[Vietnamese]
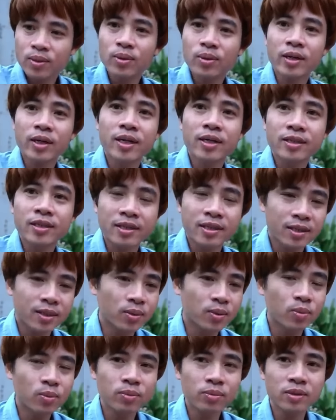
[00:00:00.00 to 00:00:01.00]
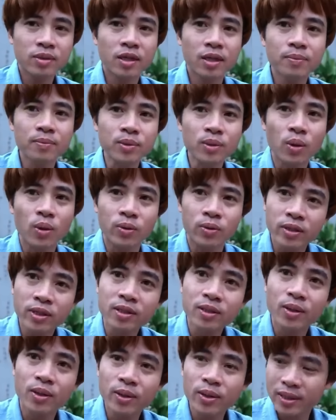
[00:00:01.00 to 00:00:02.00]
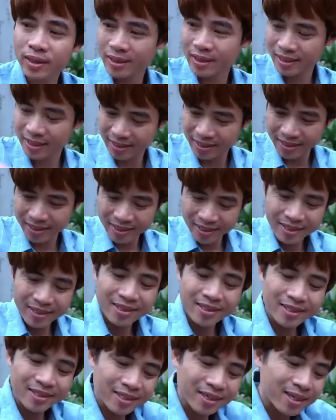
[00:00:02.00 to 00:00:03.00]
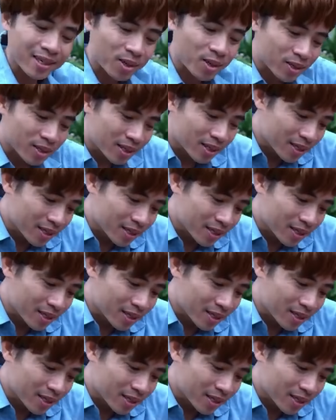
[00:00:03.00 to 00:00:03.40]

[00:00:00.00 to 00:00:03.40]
ok thì cũng sớm tổ chức thôi. Giờ con